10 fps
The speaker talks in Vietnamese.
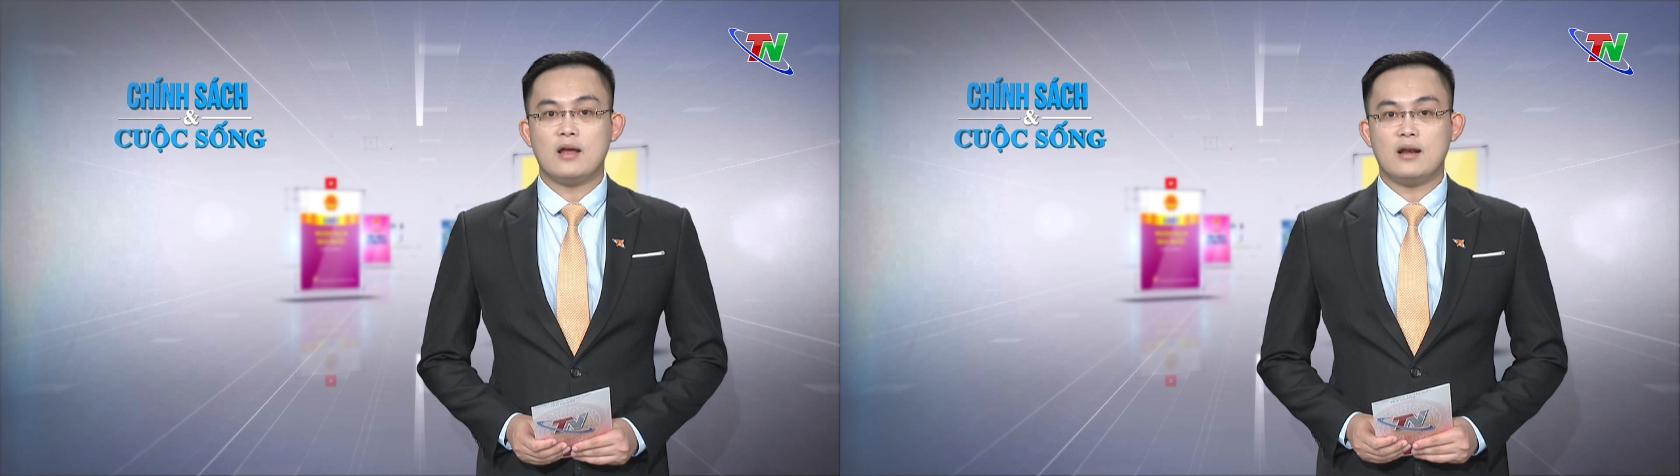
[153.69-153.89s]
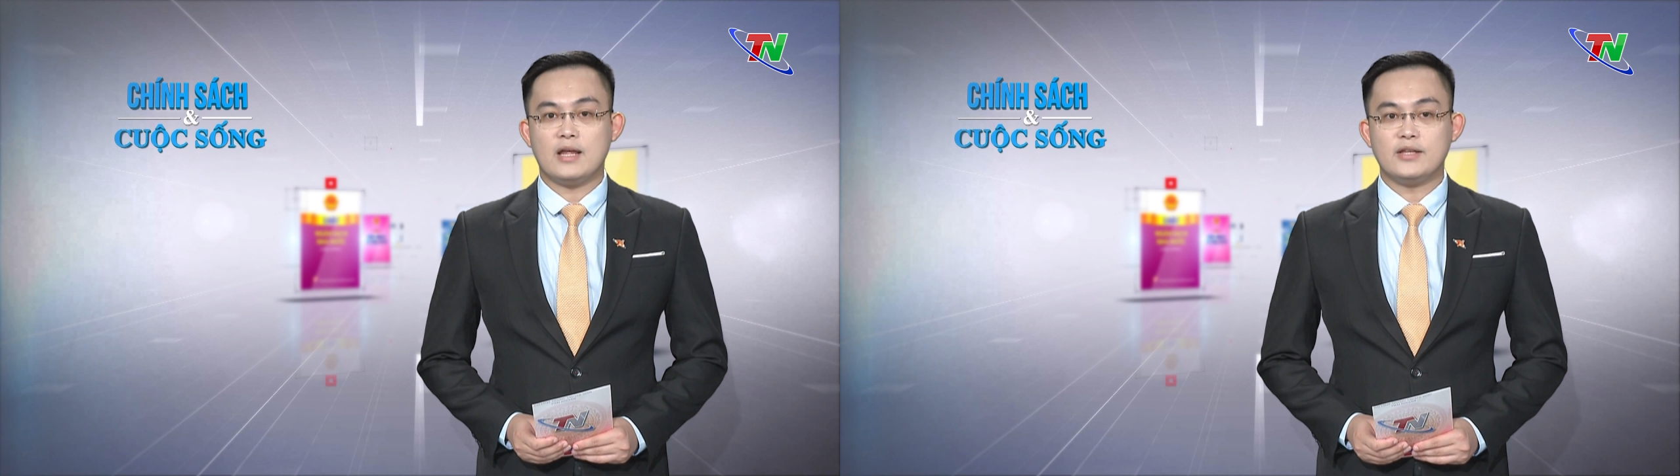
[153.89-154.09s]

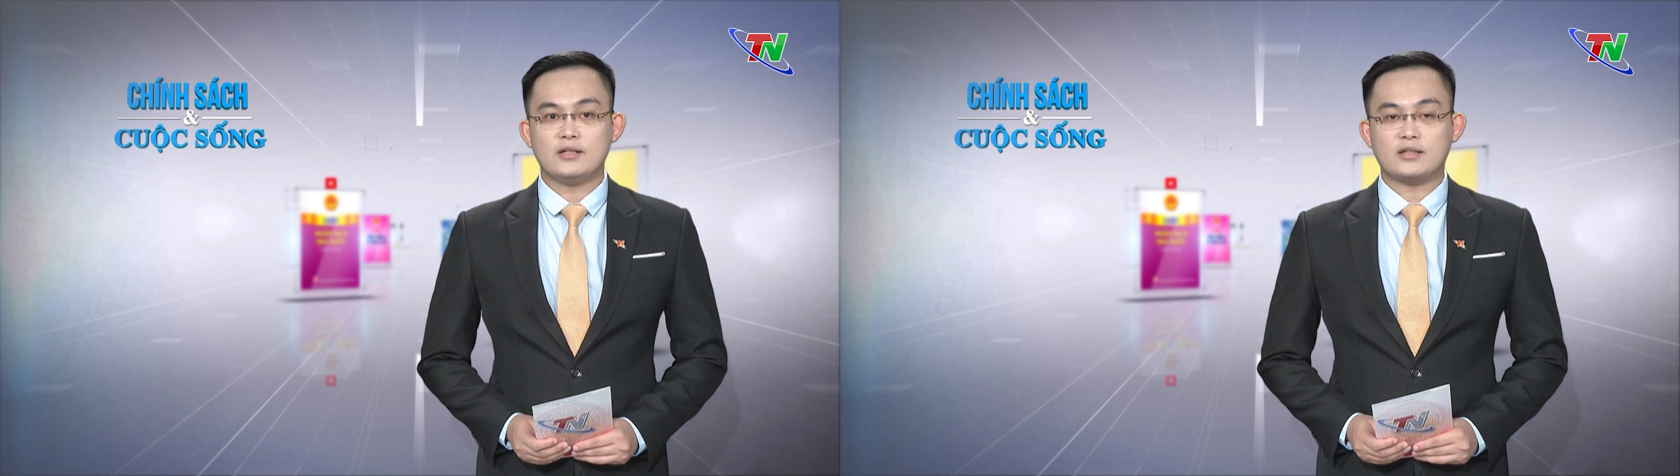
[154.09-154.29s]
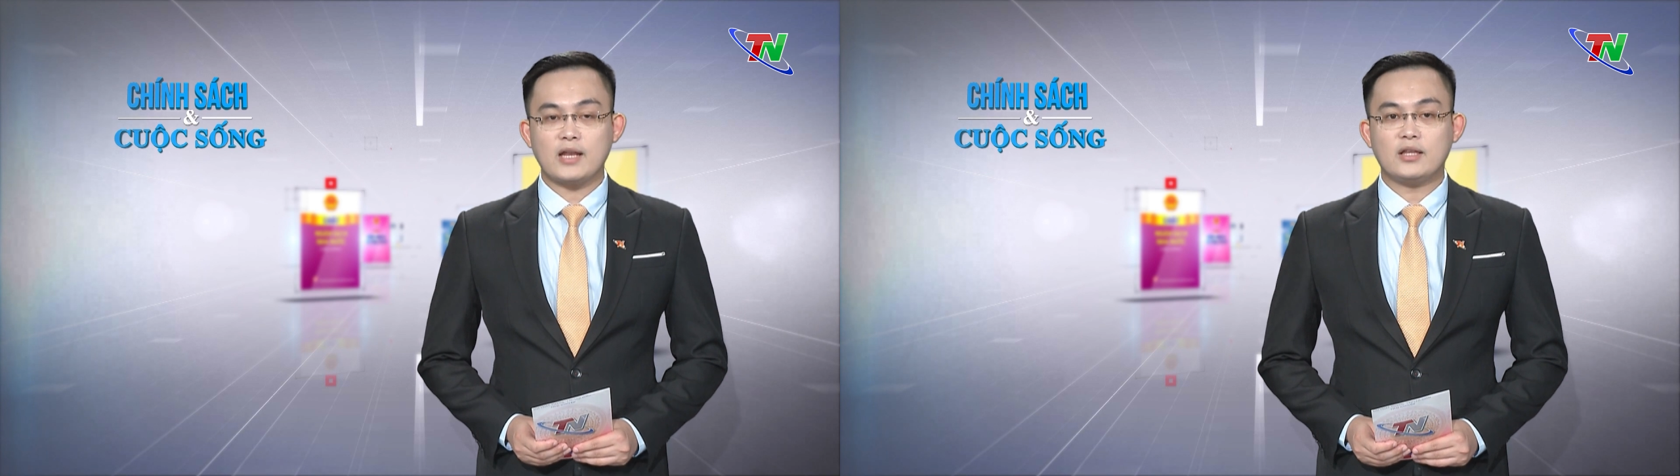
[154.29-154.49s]
là
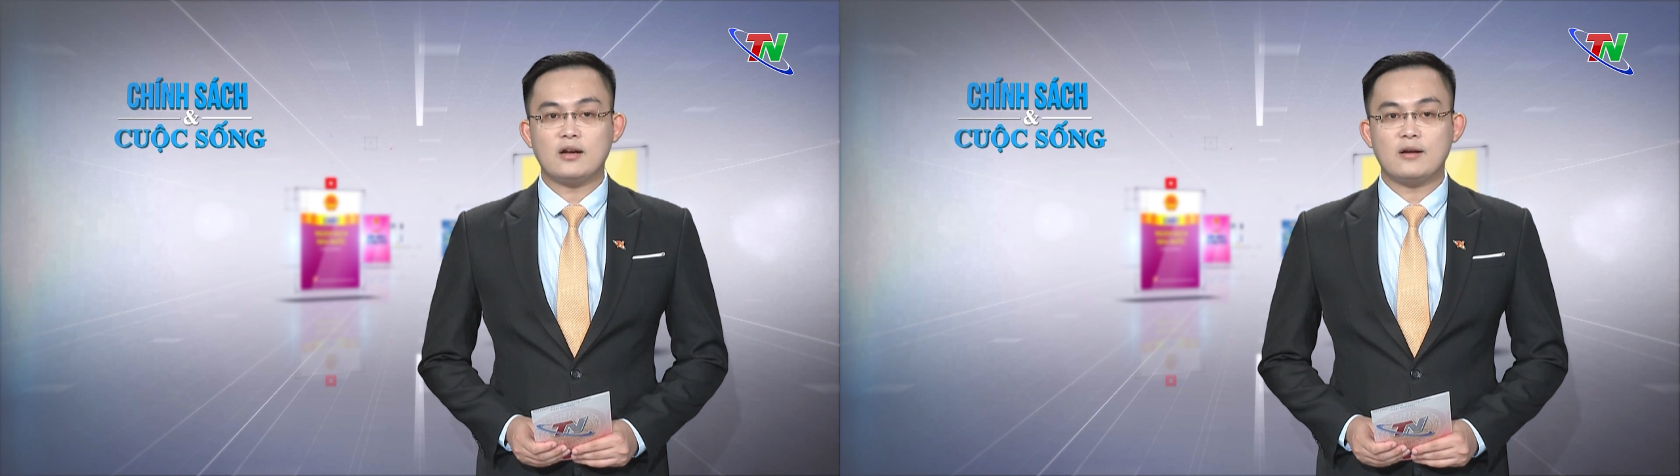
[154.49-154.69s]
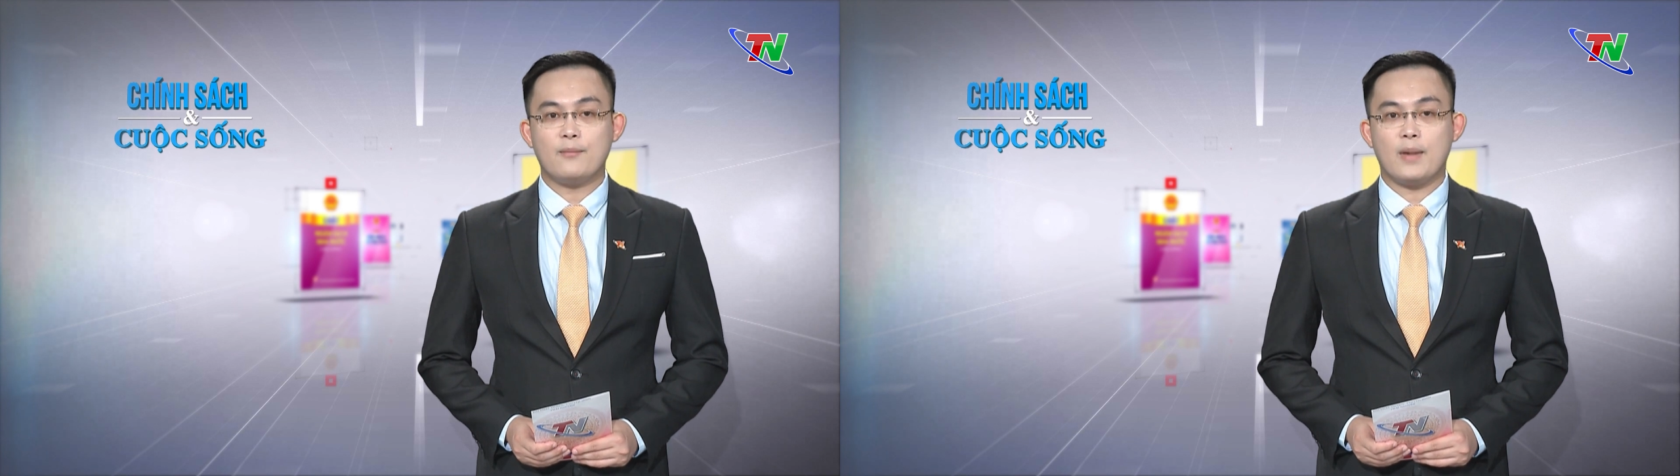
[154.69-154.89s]
những thách
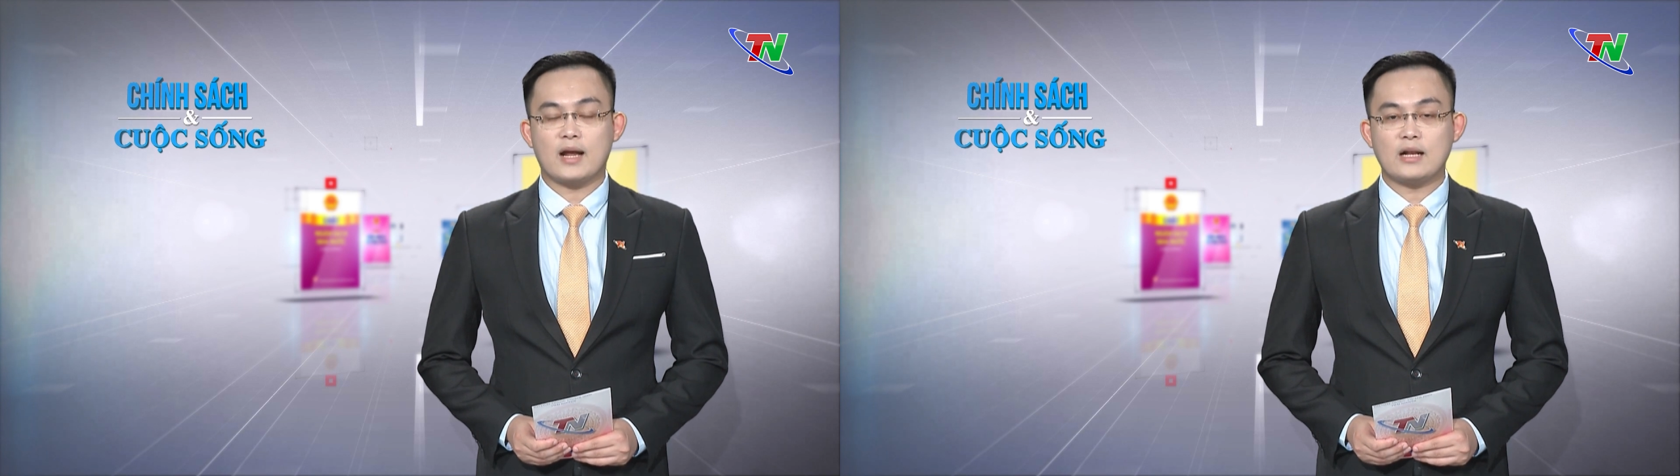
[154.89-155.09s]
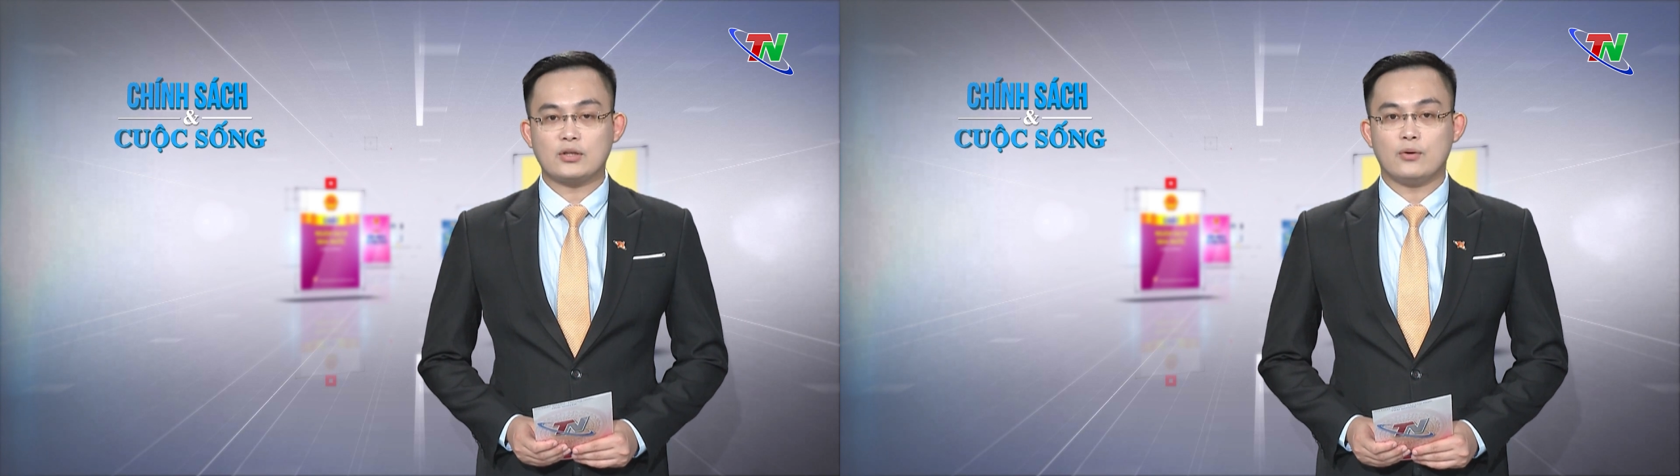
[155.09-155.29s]
thức mà
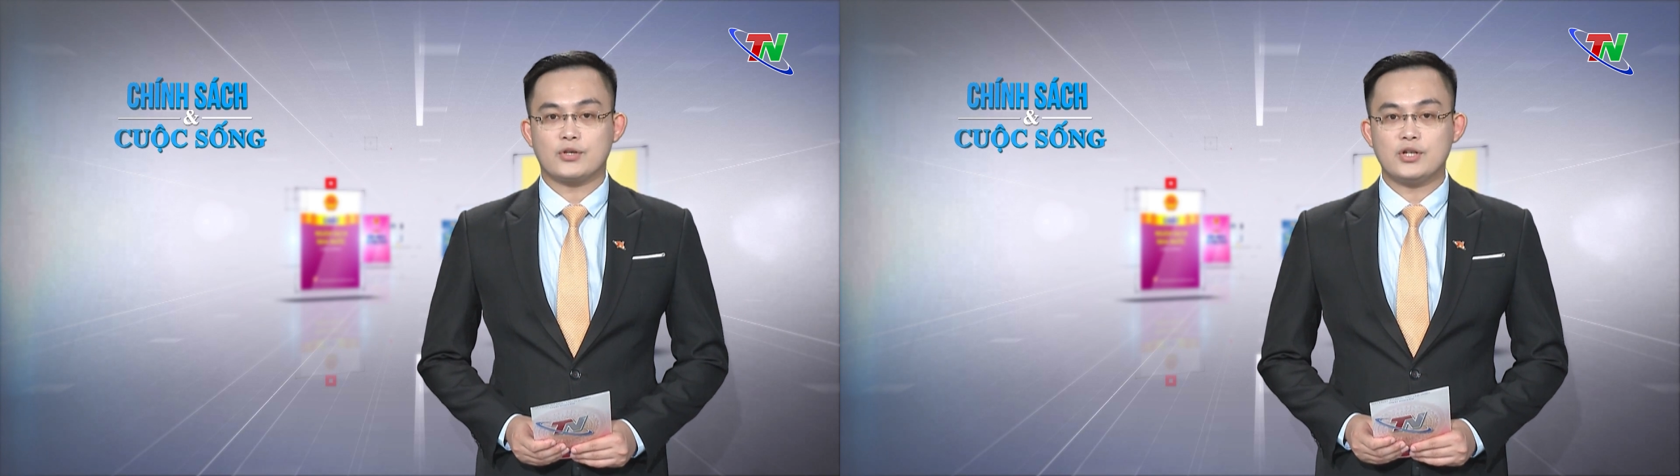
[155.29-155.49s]
các tổ